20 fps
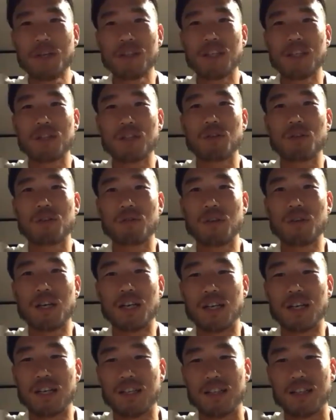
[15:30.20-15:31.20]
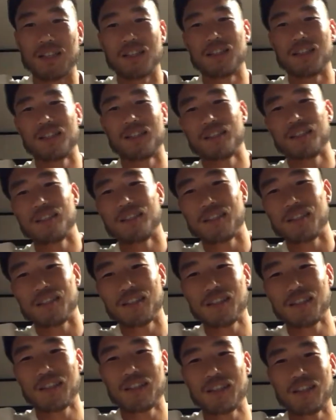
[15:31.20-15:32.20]
た時は、
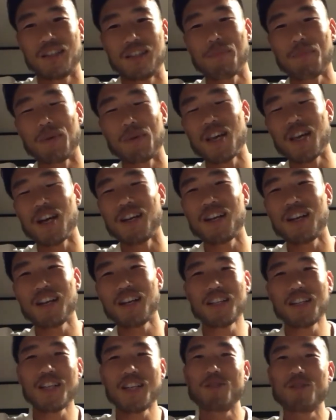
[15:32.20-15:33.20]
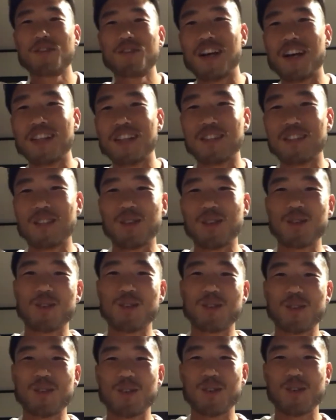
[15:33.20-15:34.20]
やっぱやられてる感っていう
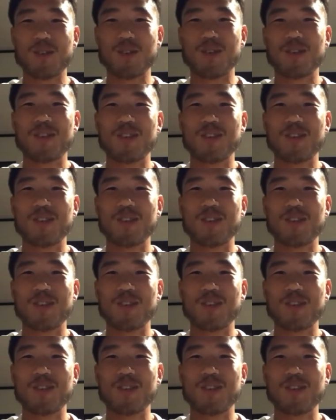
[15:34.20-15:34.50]
のを、